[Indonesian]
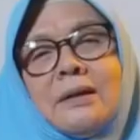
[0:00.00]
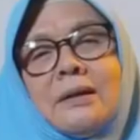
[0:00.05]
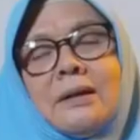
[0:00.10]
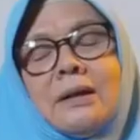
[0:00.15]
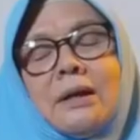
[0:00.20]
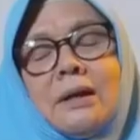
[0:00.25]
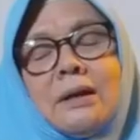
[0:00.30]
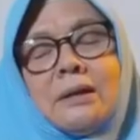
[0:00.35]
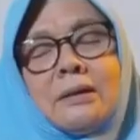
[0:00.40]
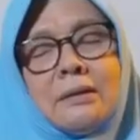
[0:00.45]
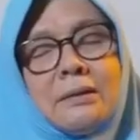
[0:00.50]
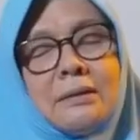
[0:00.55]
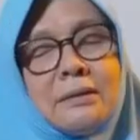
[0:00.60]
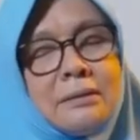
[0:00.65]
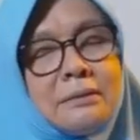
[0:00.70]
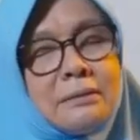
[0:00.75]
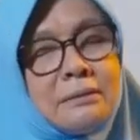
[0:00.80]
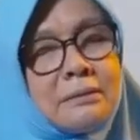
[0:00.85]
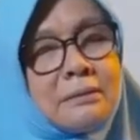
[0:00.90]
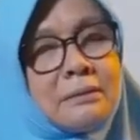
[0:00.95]
Nah,
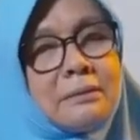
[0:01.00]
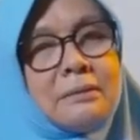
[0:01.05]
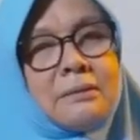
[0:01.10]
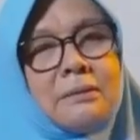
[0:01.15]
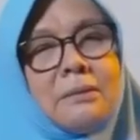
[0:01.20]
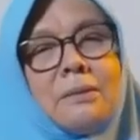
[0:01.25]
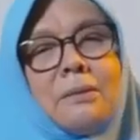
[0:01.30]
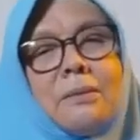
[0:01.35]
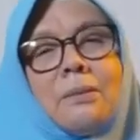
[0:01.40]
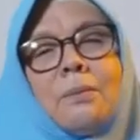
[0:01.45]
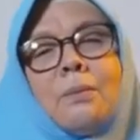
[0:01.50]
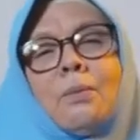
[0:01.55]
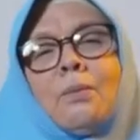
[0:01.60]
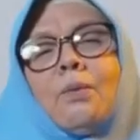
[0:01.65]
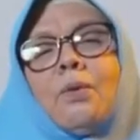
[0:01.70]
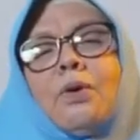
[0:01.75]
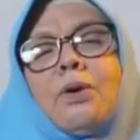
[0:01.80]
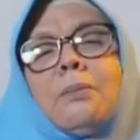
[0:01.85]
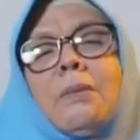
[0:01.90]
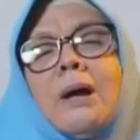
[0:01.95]

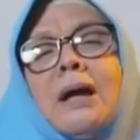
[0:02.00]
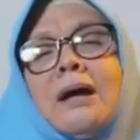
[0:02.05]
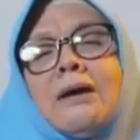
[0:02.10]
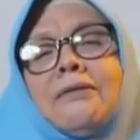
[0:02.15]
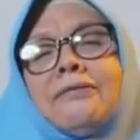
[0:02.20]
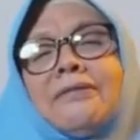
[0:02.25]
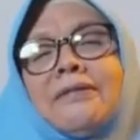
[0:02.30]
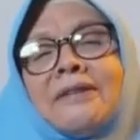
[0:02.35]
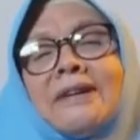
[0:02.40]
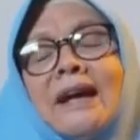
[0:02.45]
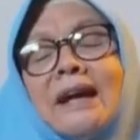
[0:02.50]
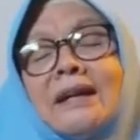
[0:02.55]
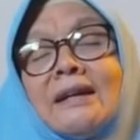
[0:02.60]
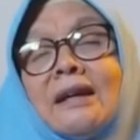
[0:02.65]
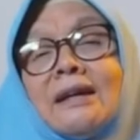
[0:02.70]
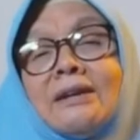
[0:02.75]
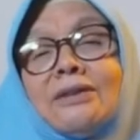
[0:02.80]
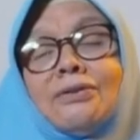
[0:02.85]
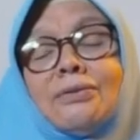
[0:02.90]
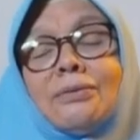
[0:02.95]
mohon maaf,
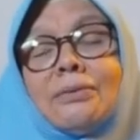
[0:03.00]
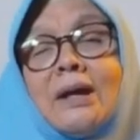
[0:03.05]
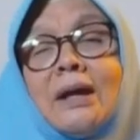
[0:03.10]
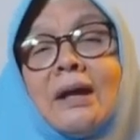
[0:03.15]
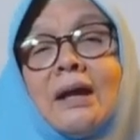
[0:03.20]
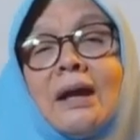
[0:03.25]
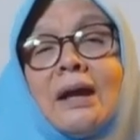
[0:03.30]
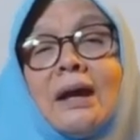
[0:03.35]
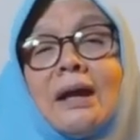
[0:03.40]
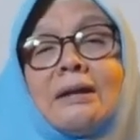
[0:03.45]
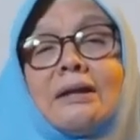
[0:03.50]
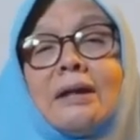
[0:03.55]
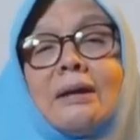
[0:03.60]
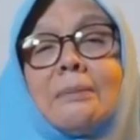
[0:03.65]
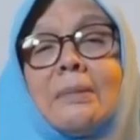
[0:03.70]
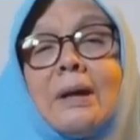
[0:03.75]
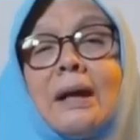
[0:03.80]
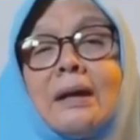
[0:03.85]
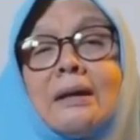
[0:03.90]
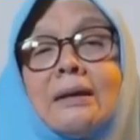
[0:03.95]
kadang juga ada
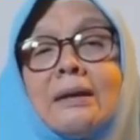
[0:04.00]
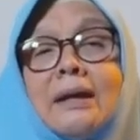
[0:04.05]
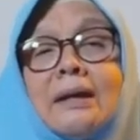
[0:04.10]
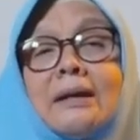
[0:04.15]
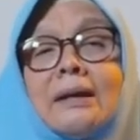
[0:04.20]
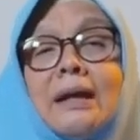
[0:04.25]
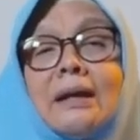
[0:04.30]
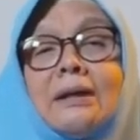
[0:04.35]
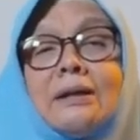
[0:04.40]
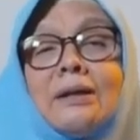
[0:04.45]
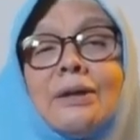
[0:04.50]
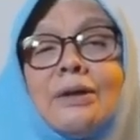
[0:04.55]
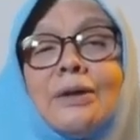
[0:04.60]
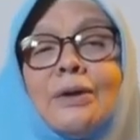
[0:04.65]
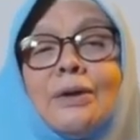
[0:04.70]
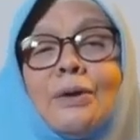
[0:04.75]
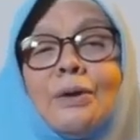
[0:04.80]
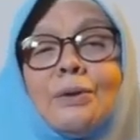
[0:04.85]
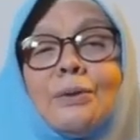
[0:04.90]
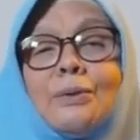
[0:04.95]
yang mengandaikan
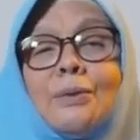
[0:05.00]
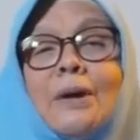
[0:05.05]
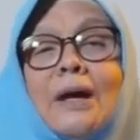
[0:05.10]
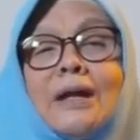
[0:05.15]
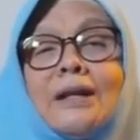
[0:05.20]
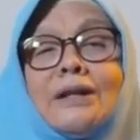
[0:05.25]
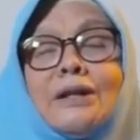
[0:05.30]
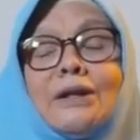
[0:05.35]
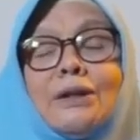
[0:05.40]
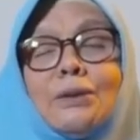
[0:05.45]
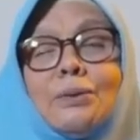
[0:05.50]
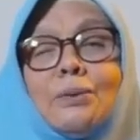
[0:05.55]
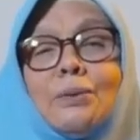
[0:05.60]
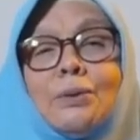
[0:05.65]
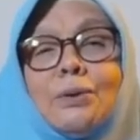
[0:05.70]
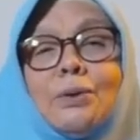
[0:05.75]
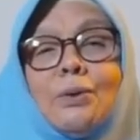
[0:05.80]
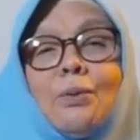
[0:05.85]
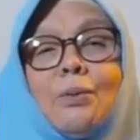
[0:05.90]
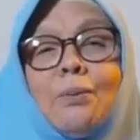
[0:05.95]
Tuhan itu
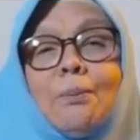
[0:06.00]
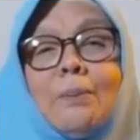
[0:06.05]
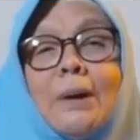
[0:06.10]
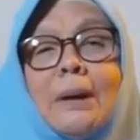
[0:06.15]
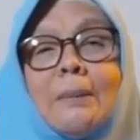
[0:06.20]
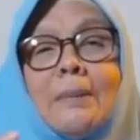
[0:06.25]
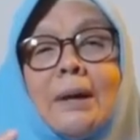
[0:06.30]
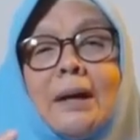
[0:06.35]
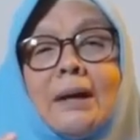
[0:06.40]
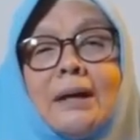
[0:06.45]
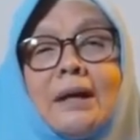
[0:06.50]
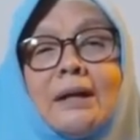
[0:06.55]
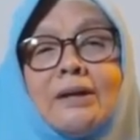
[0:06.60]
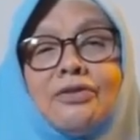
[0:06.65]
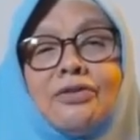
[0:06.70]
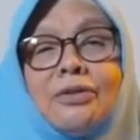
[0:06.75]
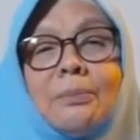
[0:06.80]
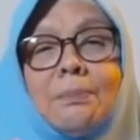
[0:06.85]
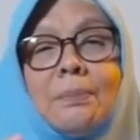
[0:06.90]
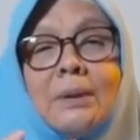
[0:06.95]
diumpamakan
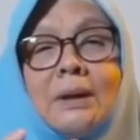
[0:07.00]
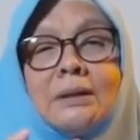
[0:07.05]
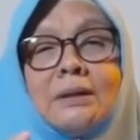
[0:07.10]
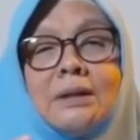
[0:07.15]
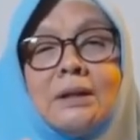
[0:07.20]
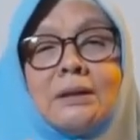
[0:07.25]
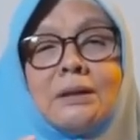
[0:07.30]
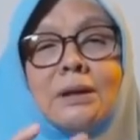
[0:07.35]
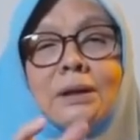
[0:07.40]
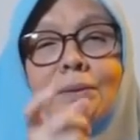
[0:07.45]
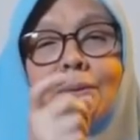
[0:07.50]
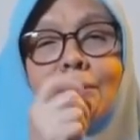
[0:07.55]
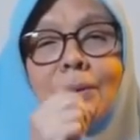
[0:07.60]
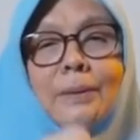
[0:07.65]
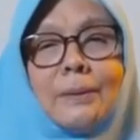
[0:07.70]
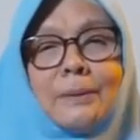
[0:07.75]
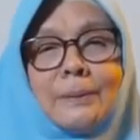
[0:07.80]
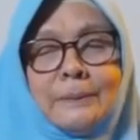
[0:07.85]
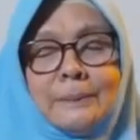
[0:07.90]
seperti telur.